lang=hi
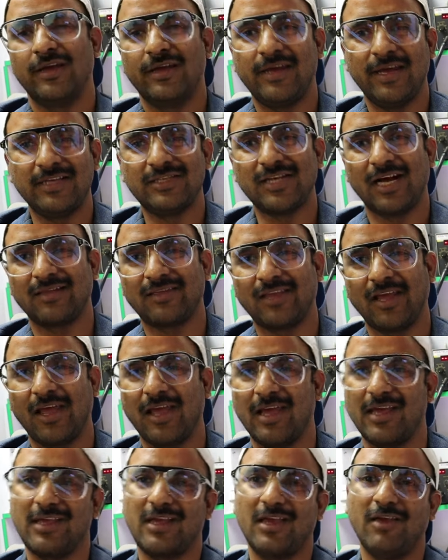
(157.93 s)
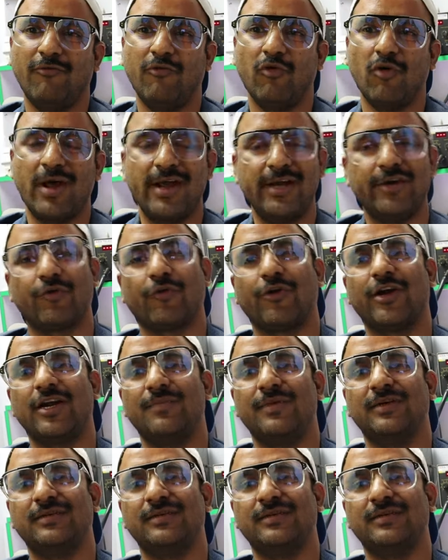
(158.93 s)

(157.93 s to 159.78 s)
ये चाहते हैं कि वो एंड्रॉयड